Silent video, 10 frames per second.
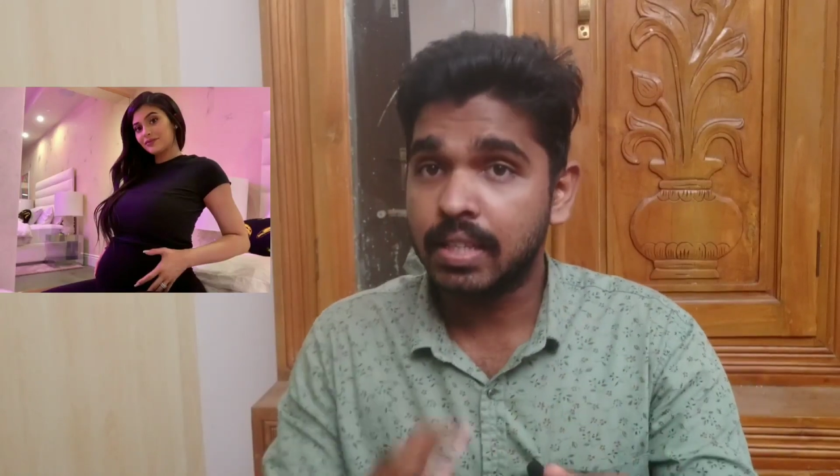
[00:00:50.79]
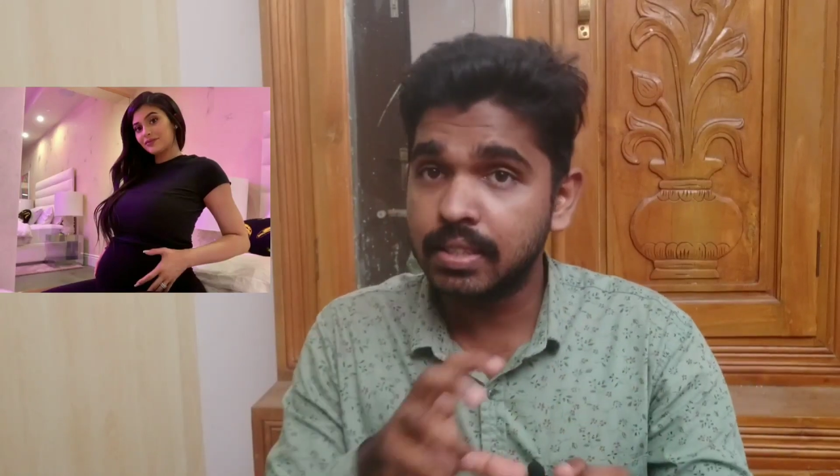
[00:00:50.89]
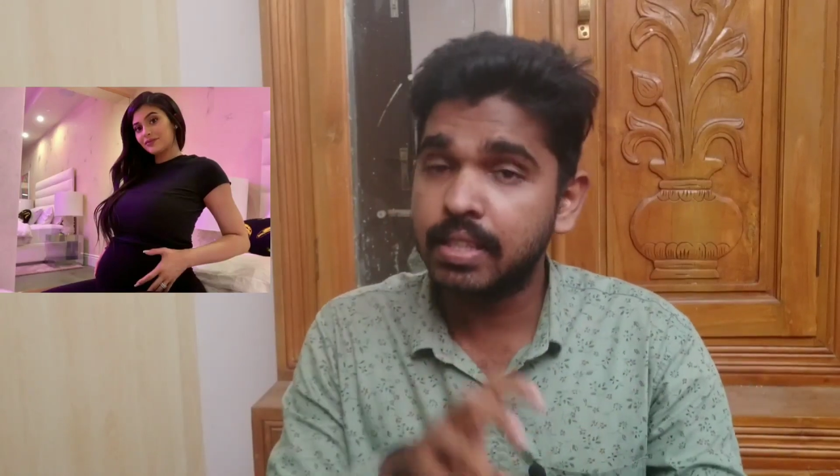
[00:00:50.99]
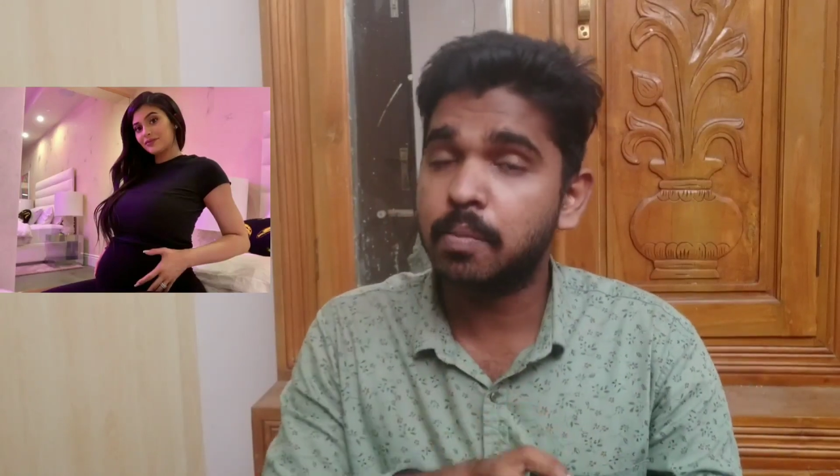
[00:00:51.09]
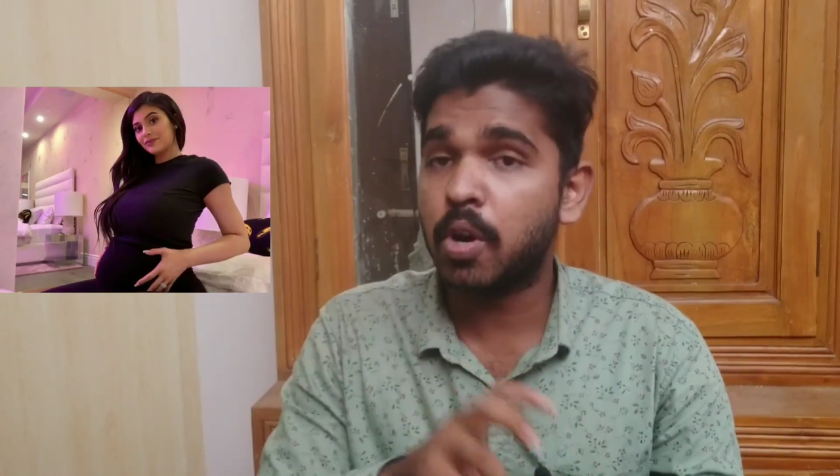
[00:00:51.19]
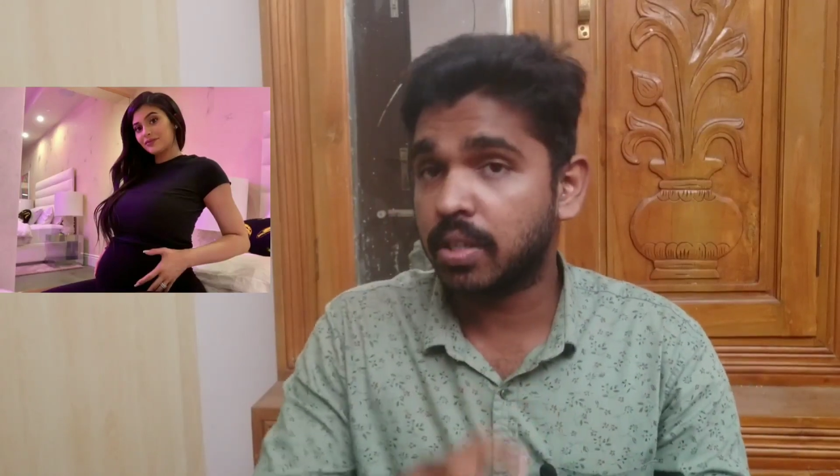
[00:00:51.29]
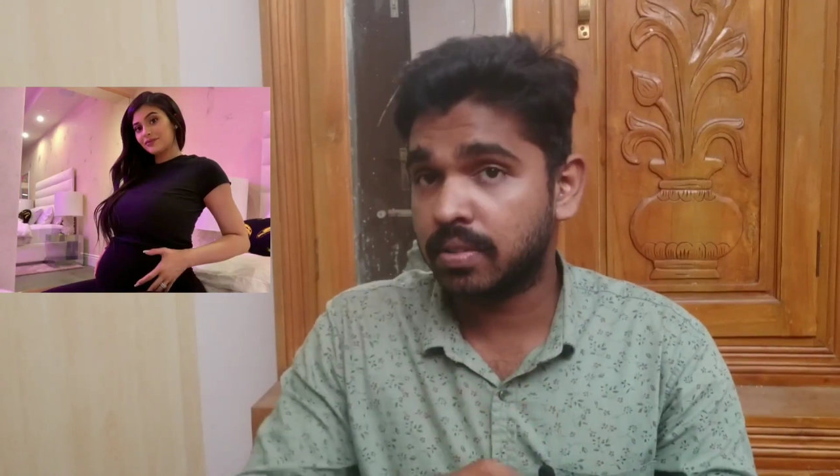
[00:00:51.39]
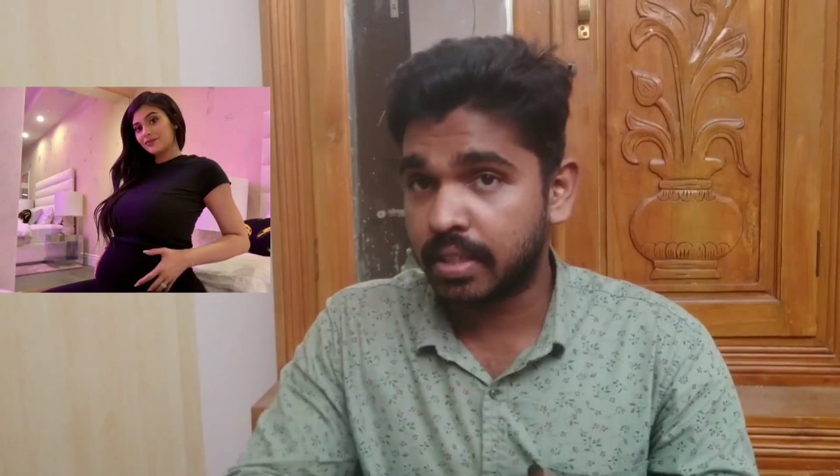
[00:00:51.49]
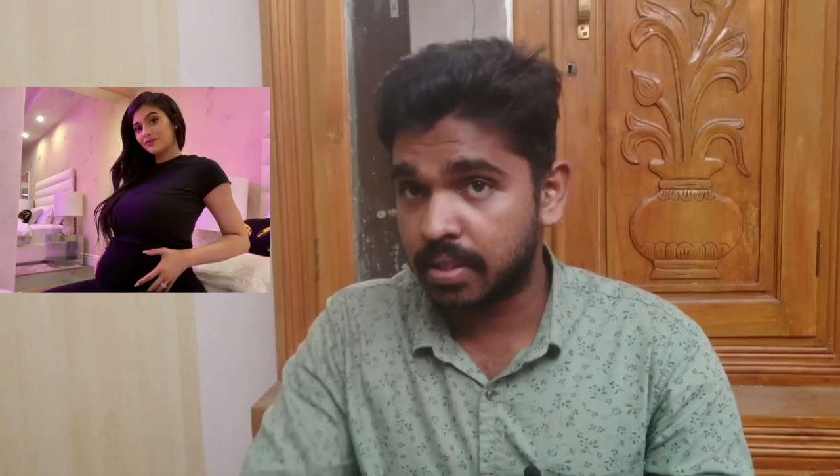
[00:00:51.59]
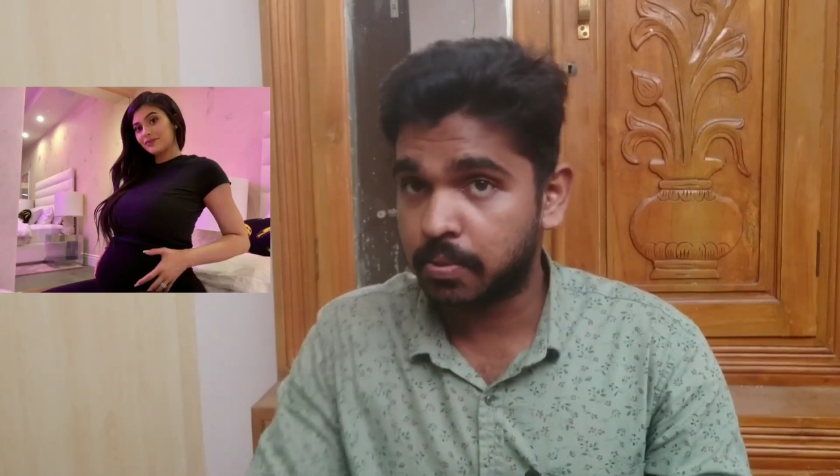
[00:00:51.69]
இந்த மார்னிங்
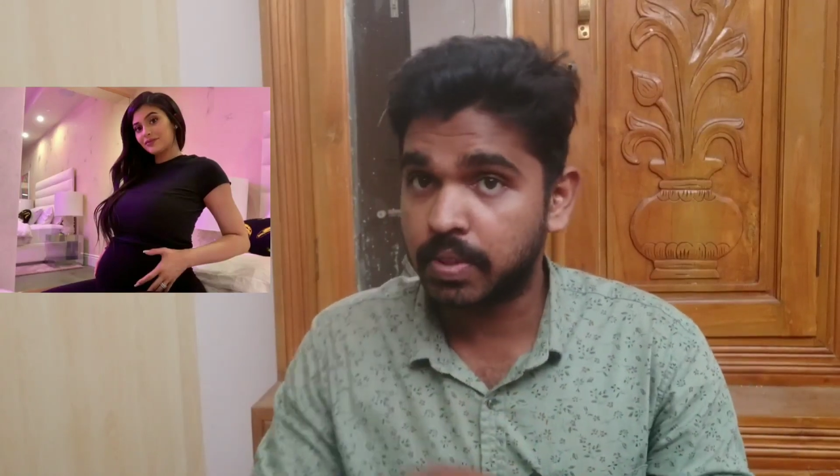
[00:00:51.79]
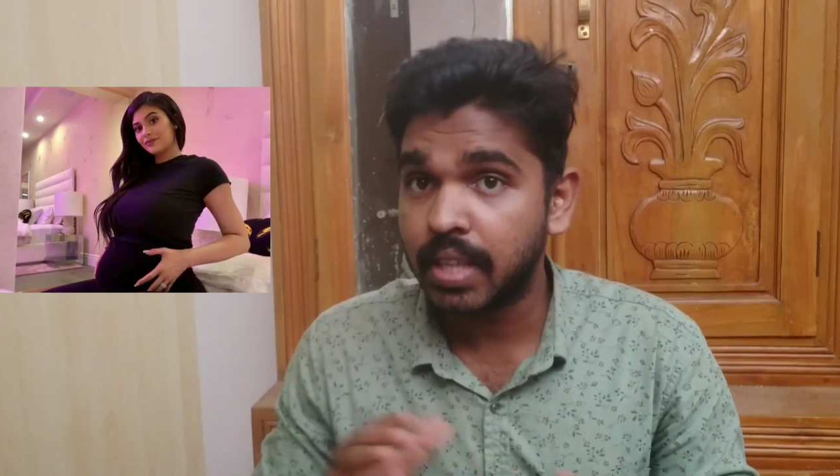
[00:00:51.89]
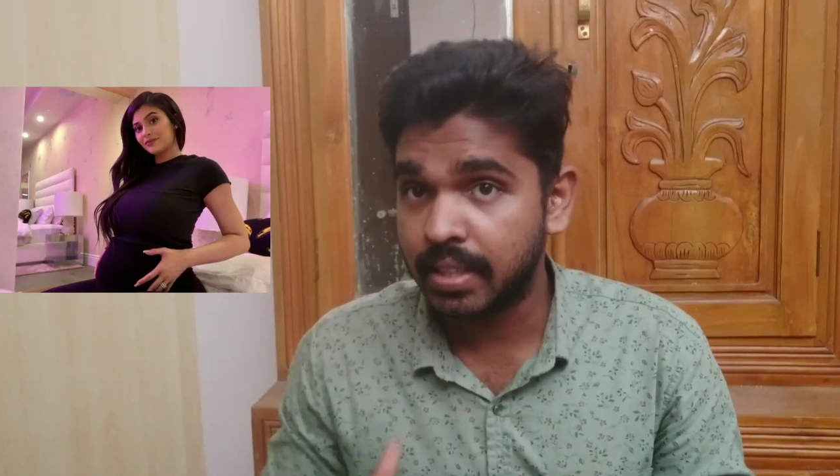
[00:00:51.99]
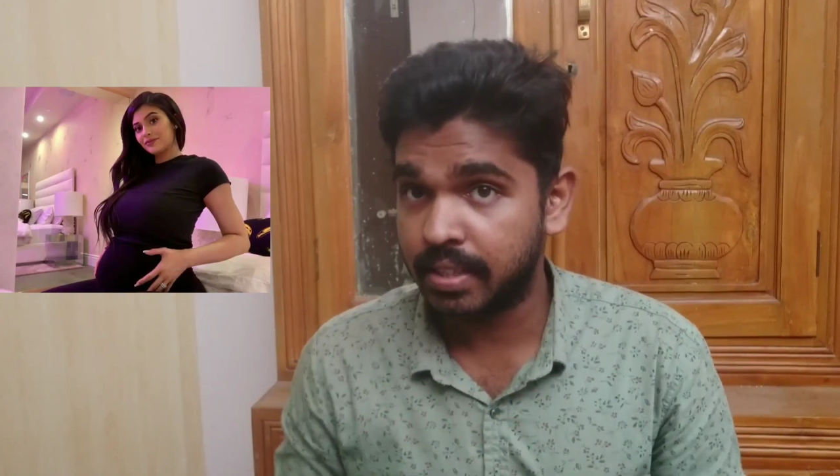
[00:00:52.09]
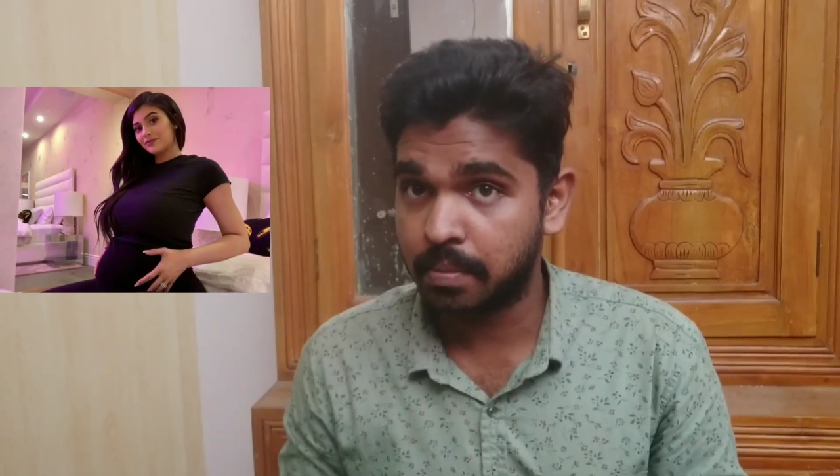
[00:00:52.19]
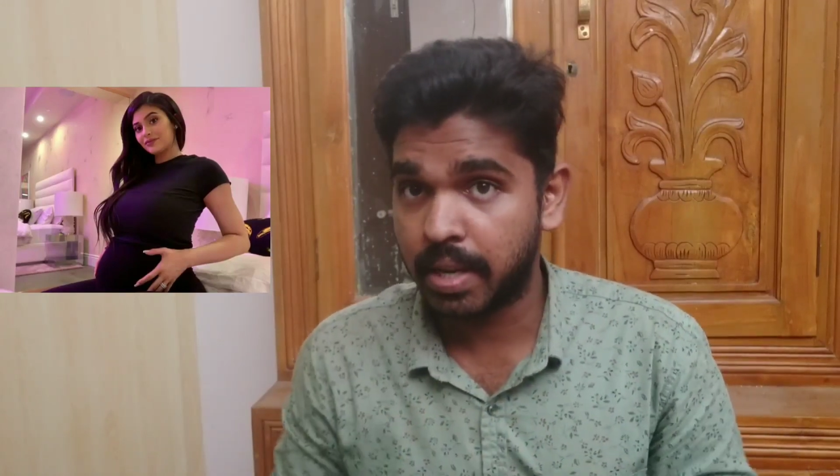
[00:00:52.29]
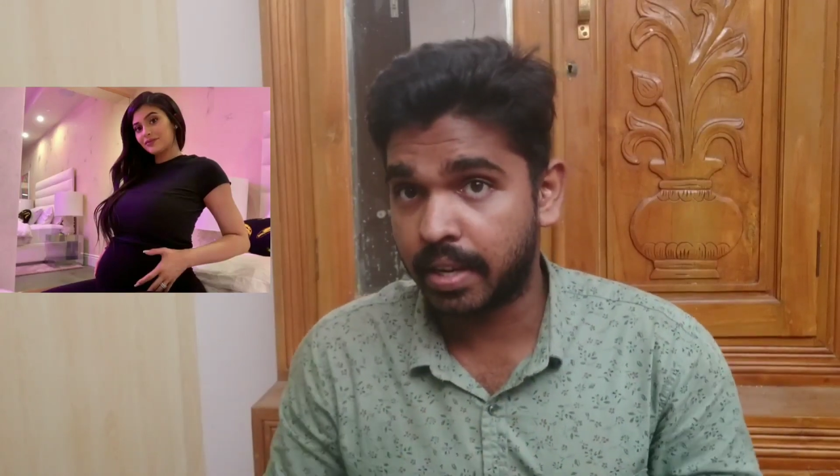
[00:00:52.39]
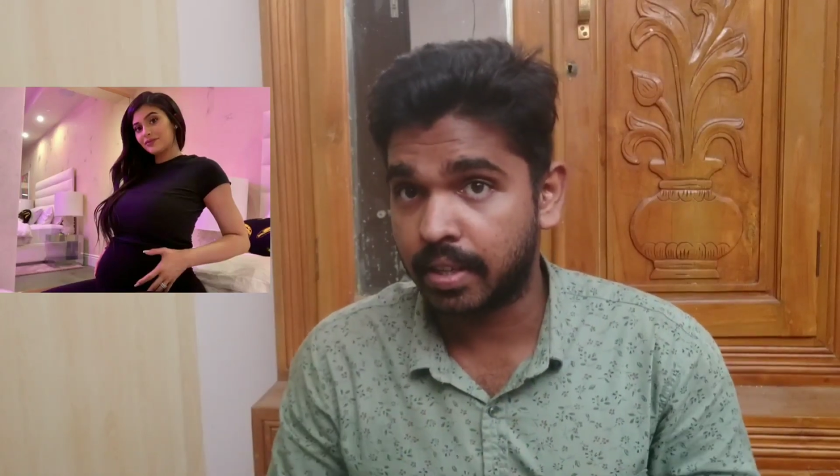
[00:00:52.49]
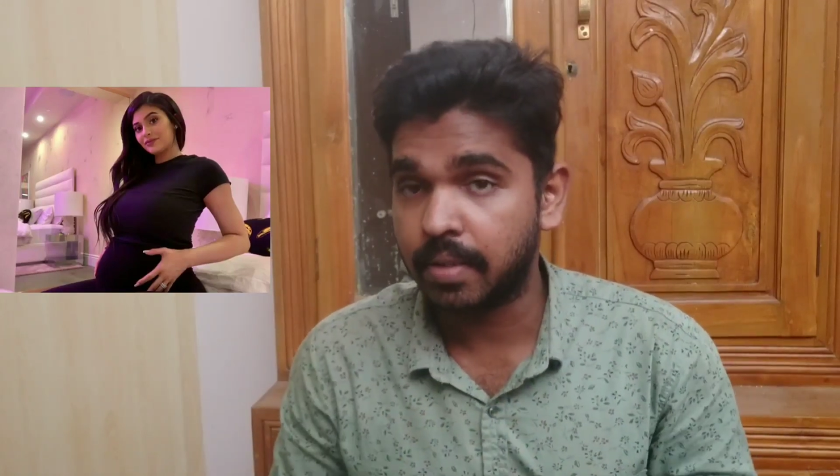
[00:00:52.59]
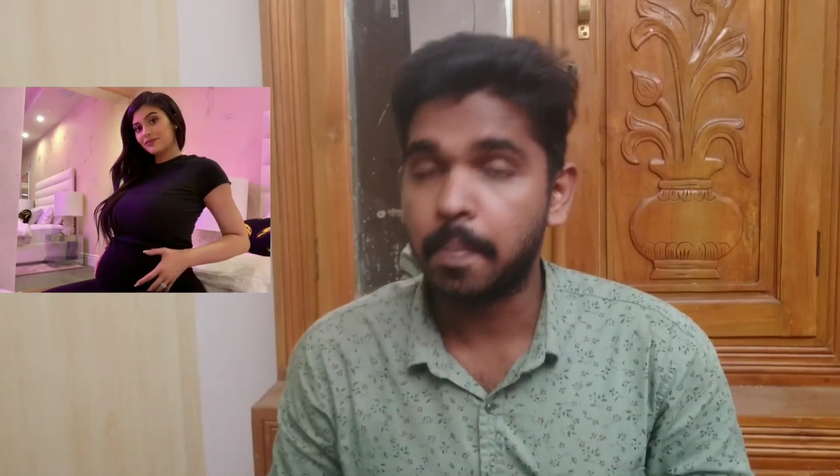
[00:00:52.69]
சிக்னஸ் வந்து அதிகமாக
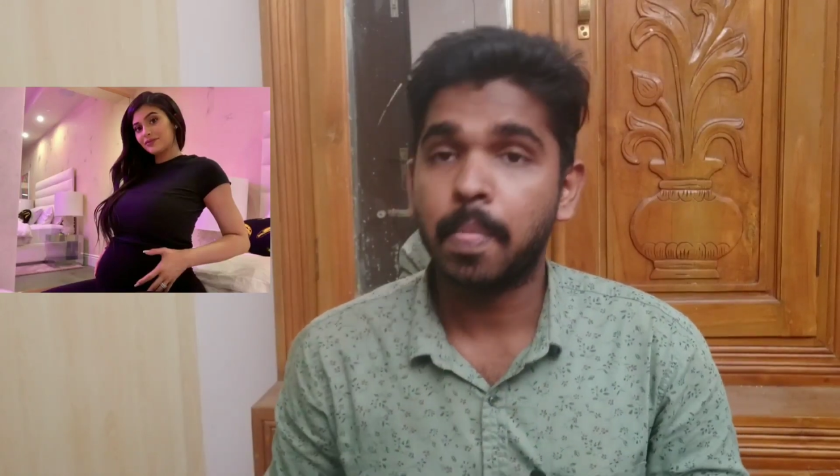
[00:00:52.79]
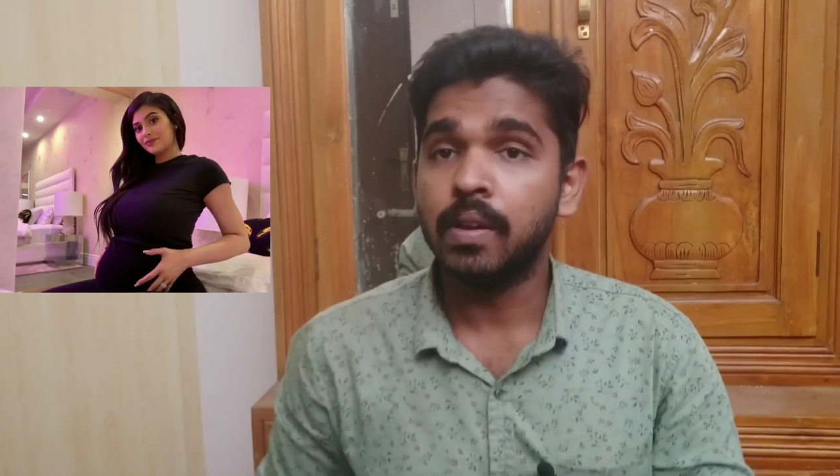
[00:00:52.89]
இருக்குது